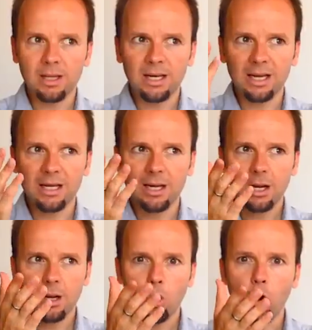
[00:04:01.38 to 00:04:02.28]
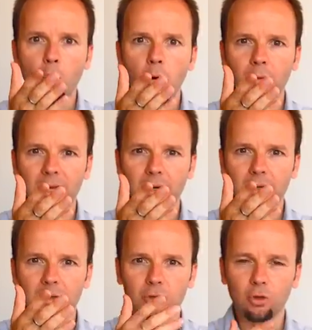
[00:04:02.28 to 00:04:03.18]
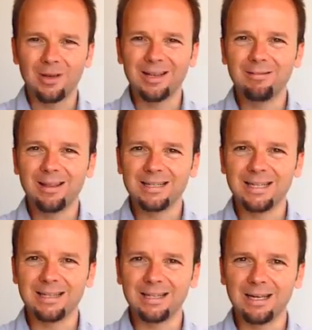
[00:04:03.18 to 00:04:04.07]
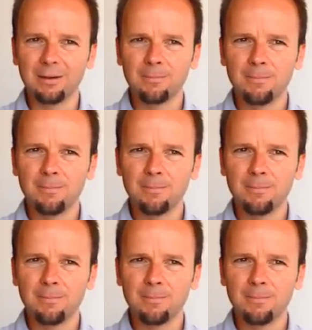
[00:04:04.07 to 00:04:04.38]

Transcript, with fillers: de elegir cómo ver, soy libre de sentir.